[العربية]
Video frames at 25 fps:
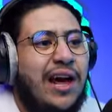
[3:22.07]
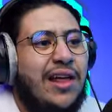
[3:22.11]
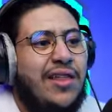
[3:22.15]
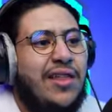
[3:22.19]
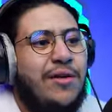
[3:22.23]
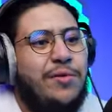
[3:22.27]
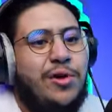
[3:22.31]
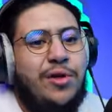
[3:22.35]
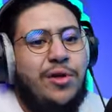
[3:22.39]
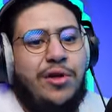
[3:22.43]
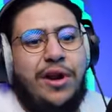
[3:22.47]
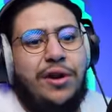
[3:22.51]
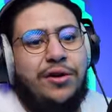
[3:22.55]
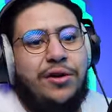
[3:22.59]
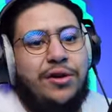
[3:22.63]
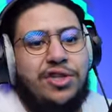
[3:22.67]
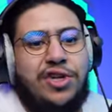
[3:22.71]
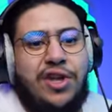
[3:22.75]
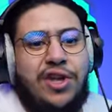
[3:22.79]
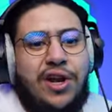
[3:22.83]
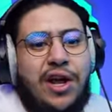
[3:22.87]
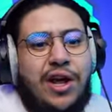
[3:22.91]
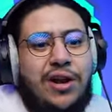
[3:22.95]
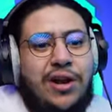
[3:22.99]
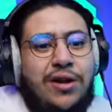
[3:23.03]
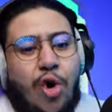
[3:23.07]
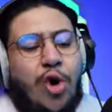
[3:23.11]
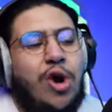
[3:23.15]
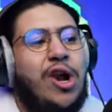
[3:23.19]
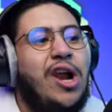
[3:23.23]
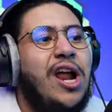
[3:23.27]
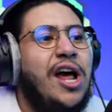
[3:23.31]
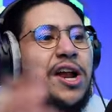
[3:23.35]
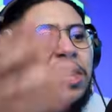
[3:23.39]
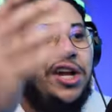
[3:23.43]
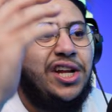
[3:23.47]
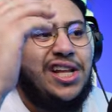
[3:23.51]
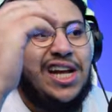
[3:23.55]
هذا 122
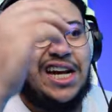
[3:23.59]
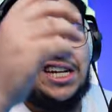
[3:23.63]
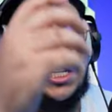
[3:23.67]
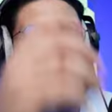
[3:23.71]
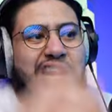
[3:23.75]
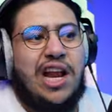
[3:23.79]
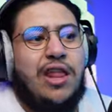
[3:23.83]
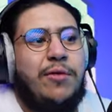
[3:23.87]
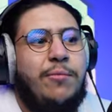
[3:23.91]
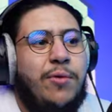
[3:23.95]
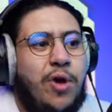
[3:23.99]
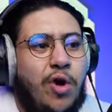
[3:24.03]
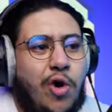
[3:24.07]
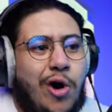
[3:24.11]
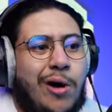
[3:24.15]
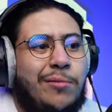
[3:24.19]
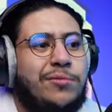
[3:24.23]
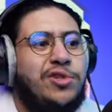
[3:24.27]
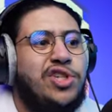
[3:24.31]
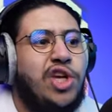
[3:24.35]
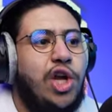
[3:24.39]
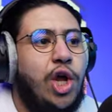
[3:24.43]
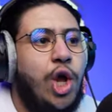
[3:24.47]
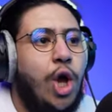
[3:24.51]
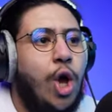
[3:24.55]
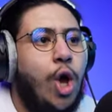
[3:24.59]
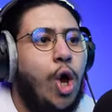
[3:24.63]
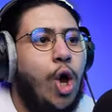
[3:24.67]
ولا نحتاج 350